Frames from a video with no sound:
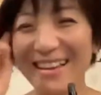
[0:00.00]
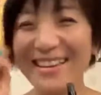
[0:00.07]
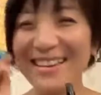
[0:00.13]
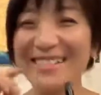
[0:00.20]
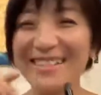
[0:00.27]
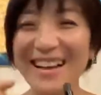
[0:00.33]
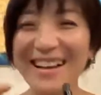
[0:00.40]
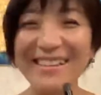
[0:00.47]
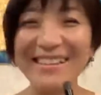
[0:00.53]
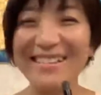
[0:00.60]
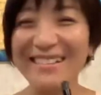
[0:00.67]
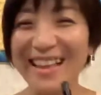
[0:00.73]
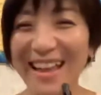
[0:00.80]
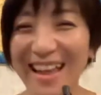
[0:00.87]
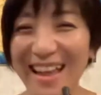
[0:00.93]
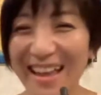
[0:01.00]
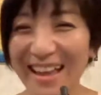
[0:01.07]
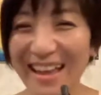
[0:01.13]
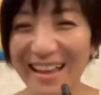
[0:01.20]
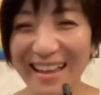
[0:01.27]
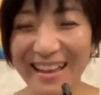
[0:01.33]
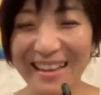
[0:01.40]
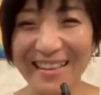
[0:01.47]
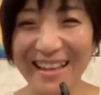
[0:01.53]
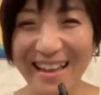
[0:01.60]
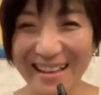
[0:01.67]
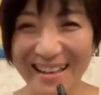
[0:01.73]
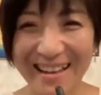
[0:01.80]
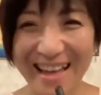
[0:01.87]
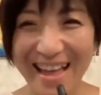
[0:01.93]
広がるよね。はい、
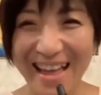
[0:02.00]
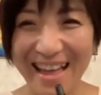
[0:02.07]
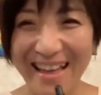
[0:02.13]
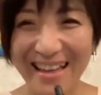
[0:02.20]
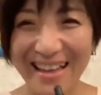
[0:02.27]
なんか